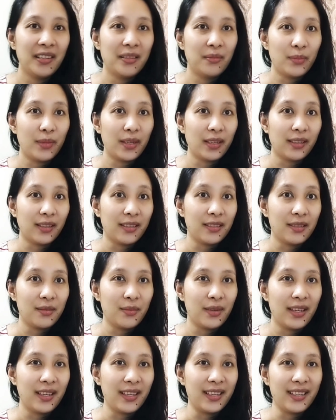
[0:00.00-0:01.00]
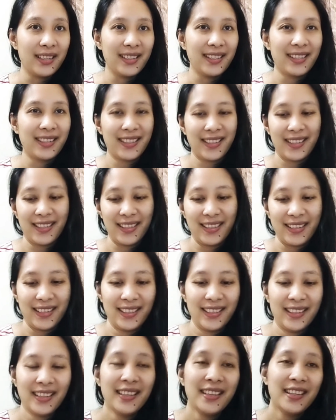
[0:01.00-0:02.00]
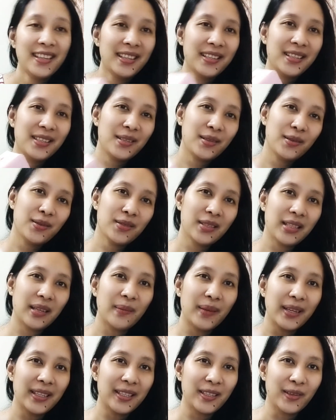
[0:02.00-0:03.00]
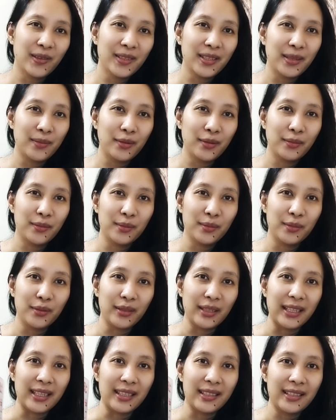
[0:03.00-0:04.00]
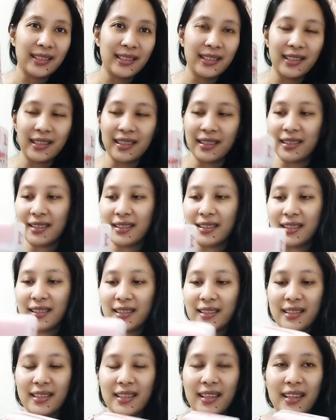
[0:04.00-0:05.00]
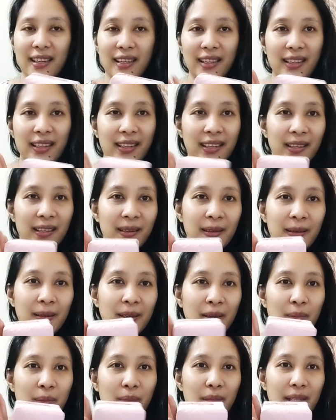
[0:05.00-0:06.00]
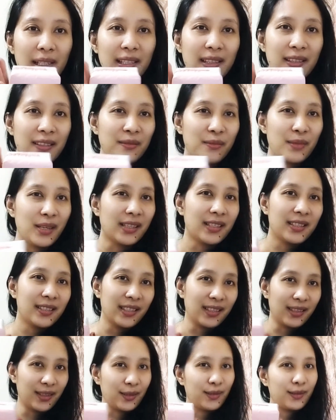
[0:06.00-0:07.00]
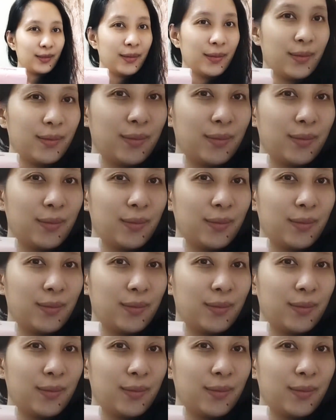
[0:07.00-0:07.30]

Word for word: wala bang cash, besh. so, samahan niyo ako sa pagbubukas sa, sa maliit na box na to.